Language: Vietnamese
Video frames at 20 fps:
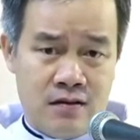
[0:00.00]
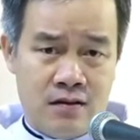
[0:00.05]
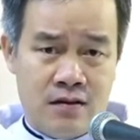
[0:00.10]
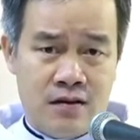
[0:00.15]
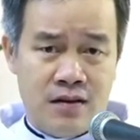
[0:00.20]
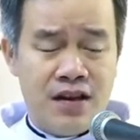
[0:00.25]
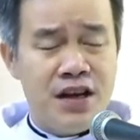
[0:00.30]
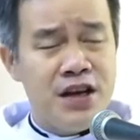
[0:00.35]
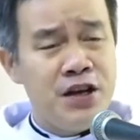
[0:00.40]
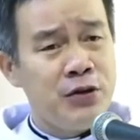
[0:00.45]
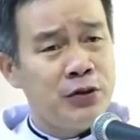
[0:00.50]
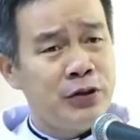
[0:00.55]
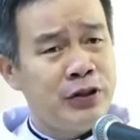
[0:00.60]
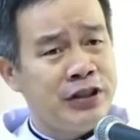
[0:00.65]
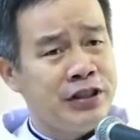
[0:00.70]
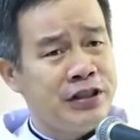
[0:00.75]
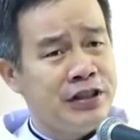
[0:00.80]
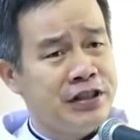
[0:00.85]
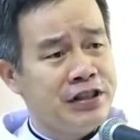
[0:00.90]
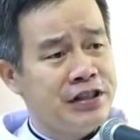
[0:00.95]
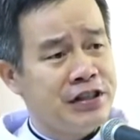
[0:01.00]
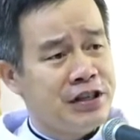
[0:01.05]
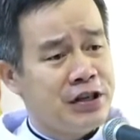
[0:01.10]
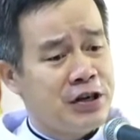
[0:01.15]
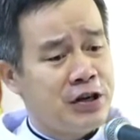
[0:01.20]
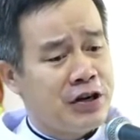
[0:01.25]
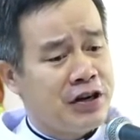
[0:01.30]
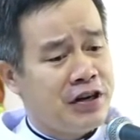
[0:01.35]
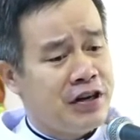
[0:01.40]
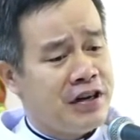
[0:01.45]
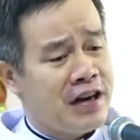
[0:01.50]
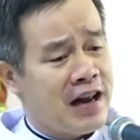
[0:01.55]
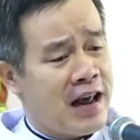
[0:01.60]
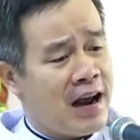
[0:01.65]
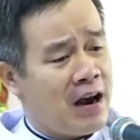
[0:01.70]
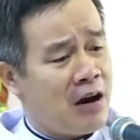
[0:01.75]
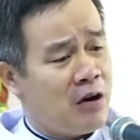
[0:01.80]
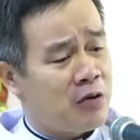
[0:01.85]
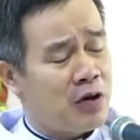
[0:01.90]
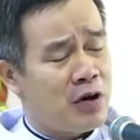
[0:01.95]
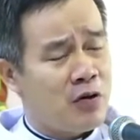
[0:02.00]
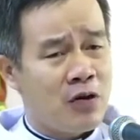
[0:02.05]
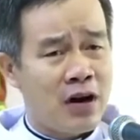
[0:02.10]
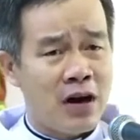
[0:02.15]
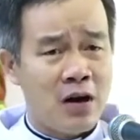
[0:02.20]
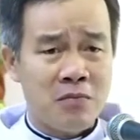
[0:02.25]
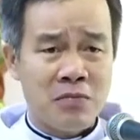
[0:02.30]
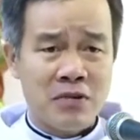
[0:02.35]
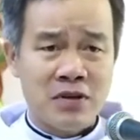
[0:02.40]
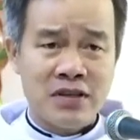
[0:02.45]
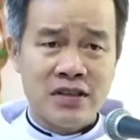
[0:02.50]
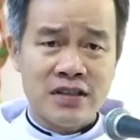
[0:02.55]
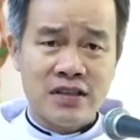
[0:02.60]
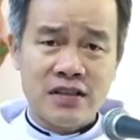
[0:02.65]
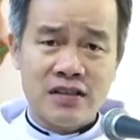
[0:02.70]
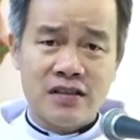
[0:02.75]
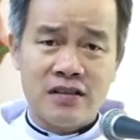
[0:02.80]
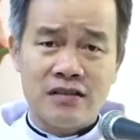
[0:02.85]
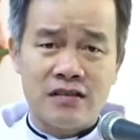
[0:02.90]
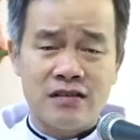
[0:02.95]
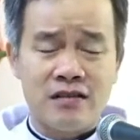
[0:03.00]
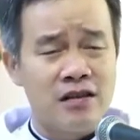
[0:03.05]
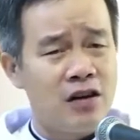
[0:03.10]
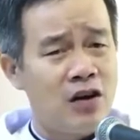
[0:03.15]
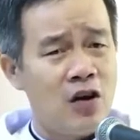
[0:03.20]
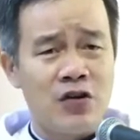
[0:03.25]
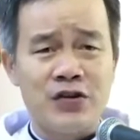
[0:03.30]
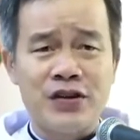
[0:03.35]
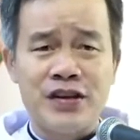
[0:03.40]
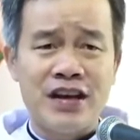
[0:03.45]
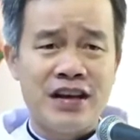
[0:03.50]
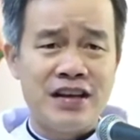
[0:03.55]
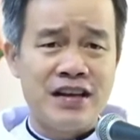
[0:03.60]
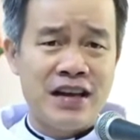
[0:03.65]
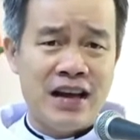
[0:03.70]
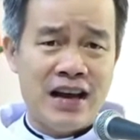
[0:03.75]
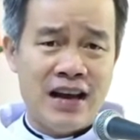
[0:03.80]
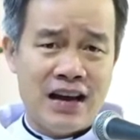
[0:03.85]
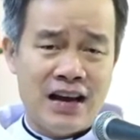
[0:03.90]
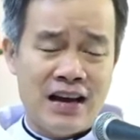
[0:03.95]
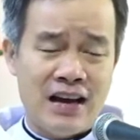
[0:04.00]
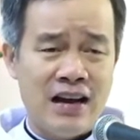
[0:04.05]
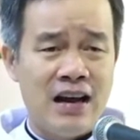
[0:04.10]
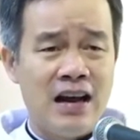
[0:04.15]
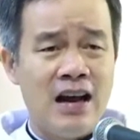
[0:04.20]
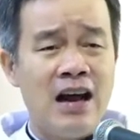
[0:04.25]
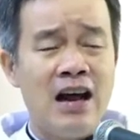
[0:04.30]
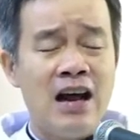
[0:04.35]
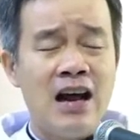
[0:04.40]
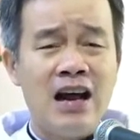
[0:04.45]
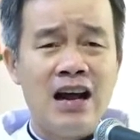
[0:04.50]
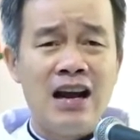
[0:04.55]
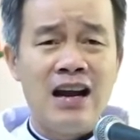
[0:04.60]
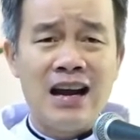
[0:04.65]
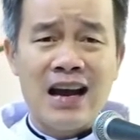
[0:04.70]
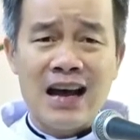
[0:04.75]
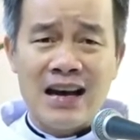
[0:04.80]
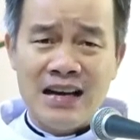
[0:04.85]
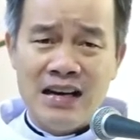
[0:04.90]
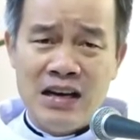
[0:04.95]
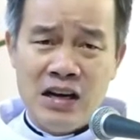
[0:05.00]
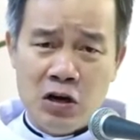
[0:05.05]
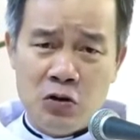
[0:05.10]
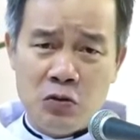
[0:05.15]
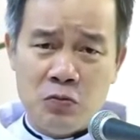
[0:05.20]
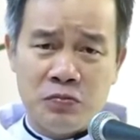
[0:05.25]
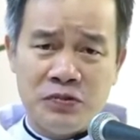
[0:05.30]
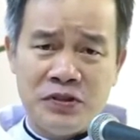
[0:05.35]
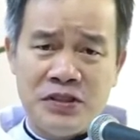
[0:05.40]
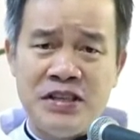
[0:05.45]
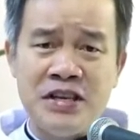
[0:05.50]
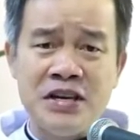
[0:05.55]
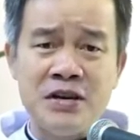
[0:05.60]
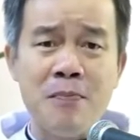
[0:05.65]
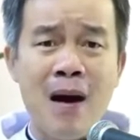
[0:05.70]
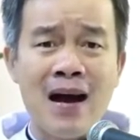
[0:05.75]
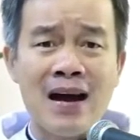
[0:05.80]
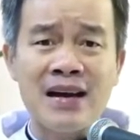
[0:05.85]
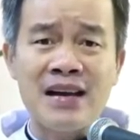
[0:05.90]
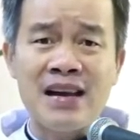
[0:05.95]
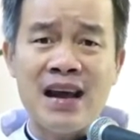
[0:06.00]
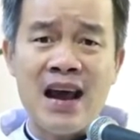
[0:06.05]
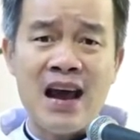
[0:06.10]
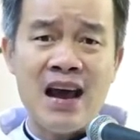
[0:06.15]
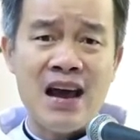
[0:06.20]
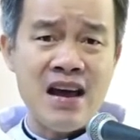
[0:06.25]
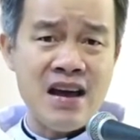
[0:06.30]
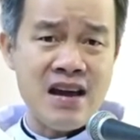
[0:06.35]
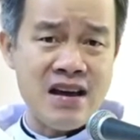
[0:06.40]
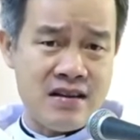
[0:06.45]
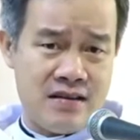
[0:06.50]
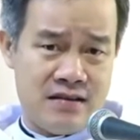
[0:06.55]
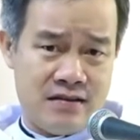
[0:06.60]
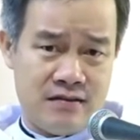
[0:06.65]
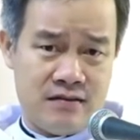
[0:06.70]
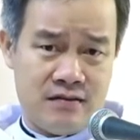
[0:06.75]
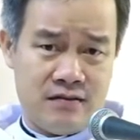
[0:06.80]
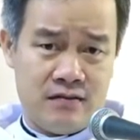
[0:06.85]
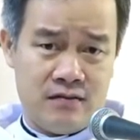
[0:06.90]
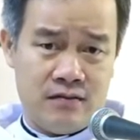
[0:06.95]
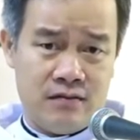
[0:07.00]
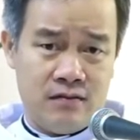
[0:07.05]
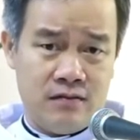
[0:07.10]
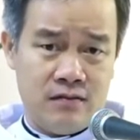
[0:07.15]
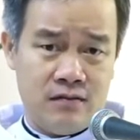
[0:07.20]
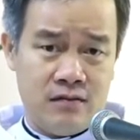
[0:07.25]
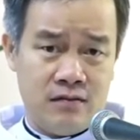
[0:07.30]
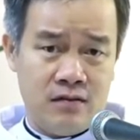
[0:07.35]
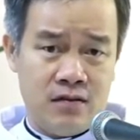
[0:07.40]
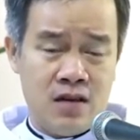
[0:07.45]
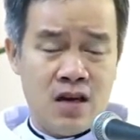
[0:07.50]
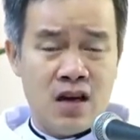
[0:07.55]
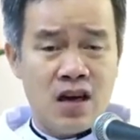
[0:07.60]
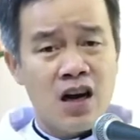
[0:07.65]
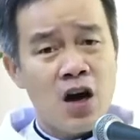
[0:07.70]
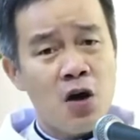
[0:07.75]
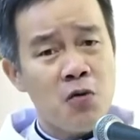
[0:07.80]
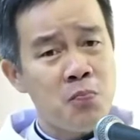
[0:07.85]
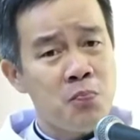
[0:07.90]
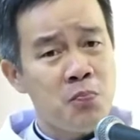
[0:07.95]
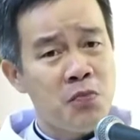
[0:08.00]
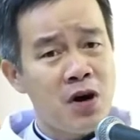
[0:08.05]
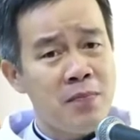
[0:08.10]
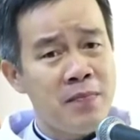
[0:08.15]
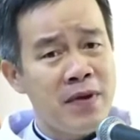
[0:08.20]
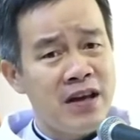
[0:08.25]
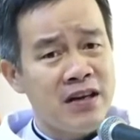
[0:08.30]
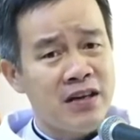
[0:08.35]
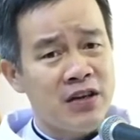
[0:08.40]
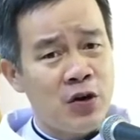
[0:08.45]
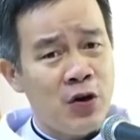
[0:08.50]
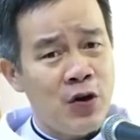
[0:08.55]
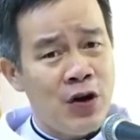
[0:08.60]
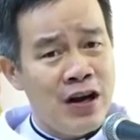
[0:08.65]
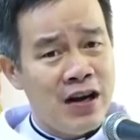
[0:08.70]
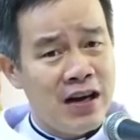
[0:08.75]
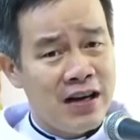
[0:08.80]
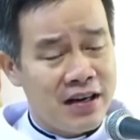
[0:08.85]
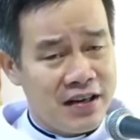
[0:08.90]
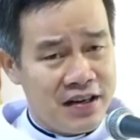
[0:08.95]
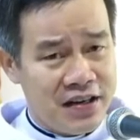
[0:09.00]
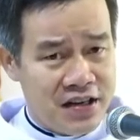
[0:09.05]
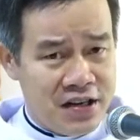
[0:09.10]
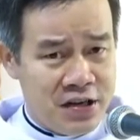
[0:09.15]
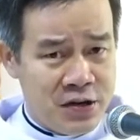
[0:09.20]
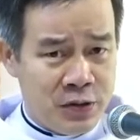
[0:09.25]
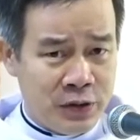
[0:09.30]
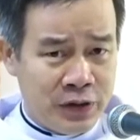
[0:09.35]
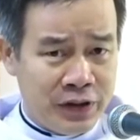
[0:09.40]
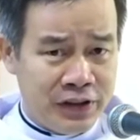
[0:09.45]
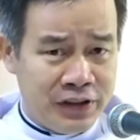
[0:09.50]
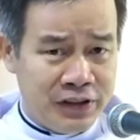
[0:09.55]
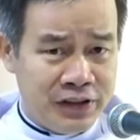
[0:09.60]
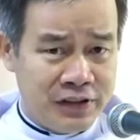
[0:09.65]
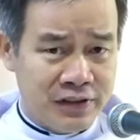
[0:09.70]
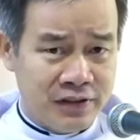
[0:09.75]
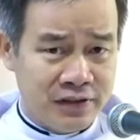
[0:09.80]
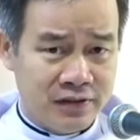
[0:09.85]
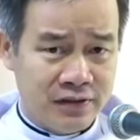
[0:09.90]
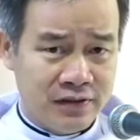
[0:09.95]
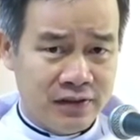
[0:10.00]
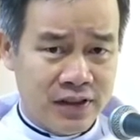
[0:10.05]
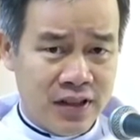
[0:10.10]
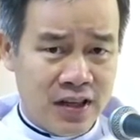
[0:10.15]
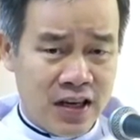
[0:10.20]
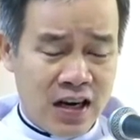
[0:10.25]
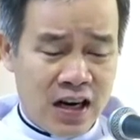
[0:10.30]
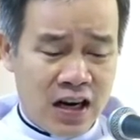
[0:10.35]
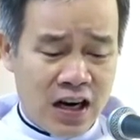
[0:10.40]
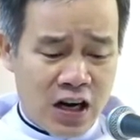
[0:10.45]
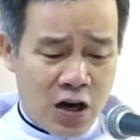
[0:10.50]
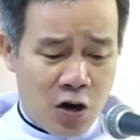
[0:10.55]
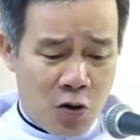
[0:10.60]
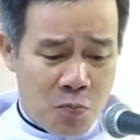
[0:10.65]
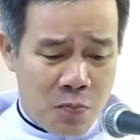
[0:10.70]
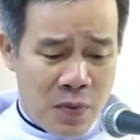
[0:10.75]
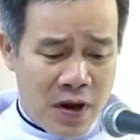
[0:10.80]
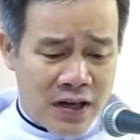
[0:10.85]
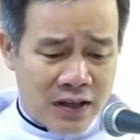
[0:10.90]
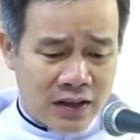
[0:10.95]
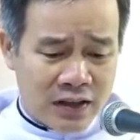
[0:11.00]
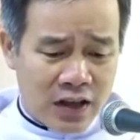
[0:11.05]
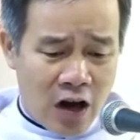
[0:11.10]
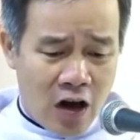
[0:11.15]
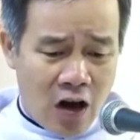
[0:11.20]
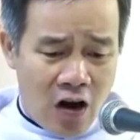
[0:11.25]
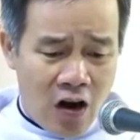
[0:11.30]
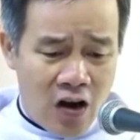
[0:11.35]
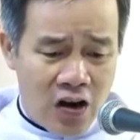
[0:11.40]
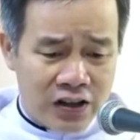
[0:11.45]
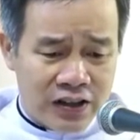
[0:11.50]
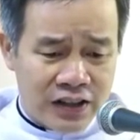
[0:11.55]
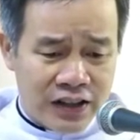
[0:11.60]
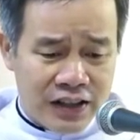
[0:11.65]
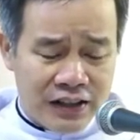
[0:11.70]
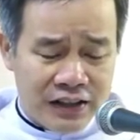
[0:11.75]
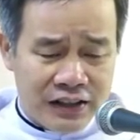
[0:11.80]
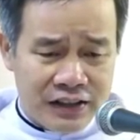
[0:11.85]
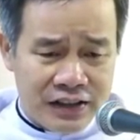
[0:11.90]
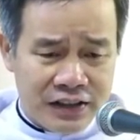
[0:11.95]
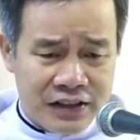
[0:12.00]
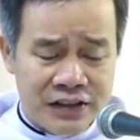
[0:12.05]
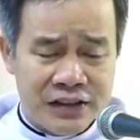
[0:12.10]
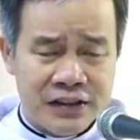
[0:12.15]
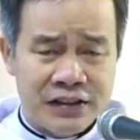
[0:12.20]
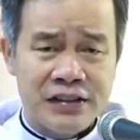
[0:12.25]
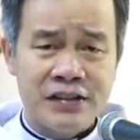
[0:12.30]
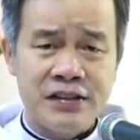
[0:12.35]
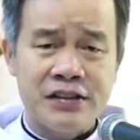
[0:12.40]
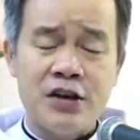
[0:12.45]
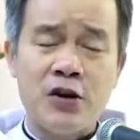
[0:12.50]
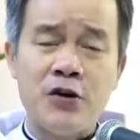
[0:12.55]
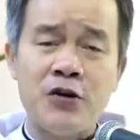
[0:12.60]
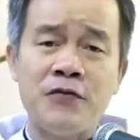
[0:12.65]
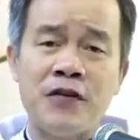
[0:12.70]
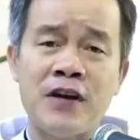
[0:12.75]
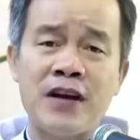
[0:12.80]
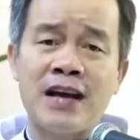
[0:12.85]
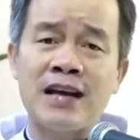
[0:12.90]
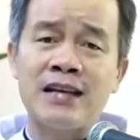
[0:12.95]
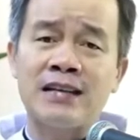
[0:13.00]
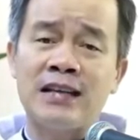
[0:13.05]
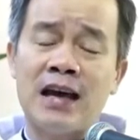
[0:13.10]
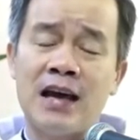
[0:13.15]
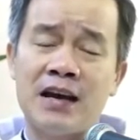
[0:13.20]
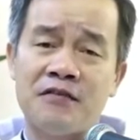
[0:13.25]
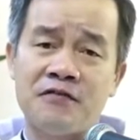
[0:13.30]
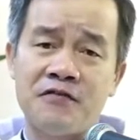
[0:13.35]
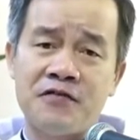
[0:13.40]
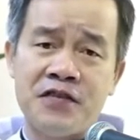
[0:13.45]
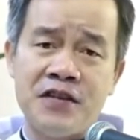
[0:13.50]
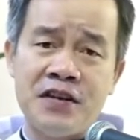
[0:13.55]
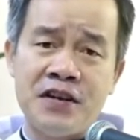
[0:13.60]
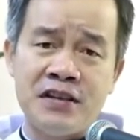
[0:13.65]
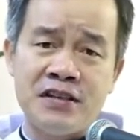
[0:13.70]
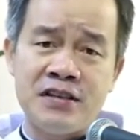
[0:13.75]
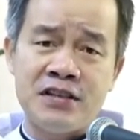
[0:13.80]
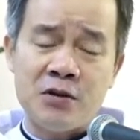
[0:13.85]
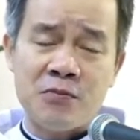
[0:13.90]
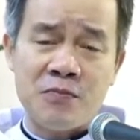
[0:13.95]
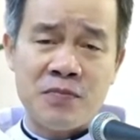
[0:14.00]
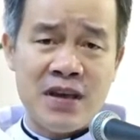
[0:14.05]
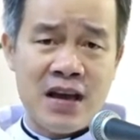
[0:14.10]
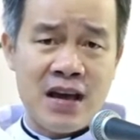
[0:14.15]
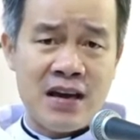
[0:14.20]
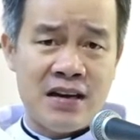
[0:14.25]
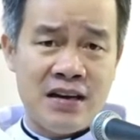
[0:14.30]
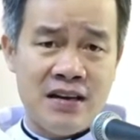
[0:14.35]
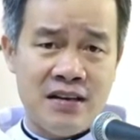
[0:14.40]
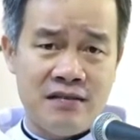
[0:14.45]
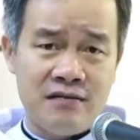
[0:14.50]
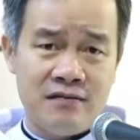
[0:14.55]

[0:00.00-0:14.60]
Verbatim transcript: yêu thương người nào đâu không còn về nhà à, lạnh lùng như băng giá không có biết nói lời yêu thương không biết tỏ tình thương đối với các thành viên trong gia đình